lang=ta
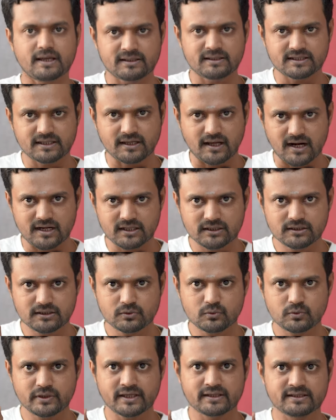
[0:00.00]
அந்த
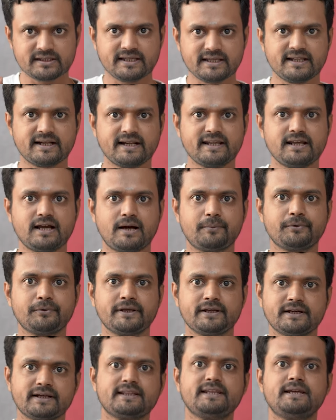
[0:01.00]
அணுகக்கூடிய அந்த இறை
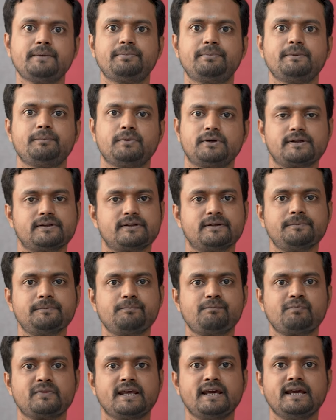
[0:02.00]
அப்படிங்கிறது எப்படிப்பட்டது
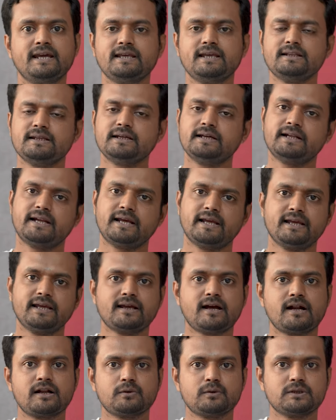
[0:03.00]
இந்த இறையை
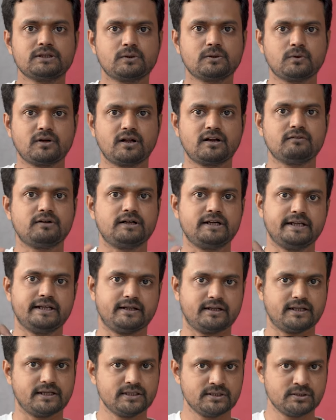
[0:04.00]
அணுகுவதற்குண்டான வழி
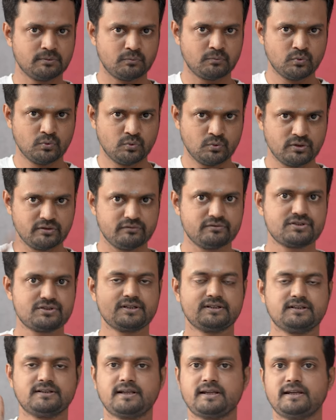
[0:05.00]
என்ன இந்த மூணு
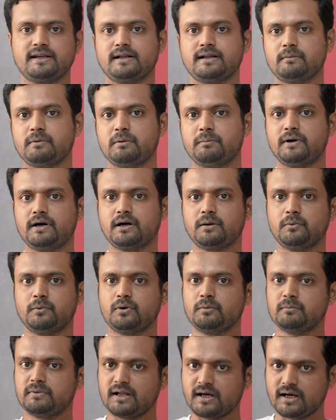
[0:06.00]
விஷயத்தை தான் இன்றைக்கி நம்ம பார்க்க
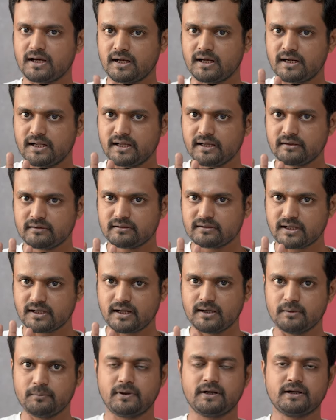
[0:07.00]
போகிறோம் நாலே
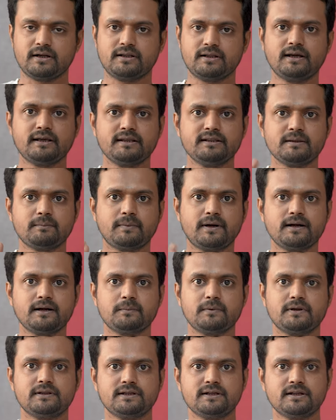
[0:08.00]
நாலு பாட்டு தான் இந்த
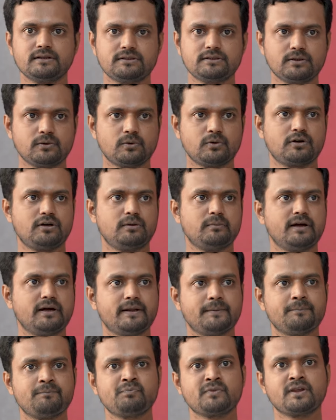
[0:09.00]
பாட்டு பார்த்திங்கன்னா திருக்குறள்
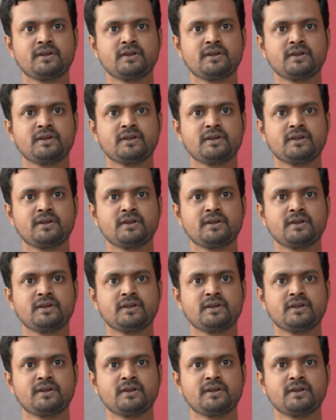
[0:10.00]
மாதிரி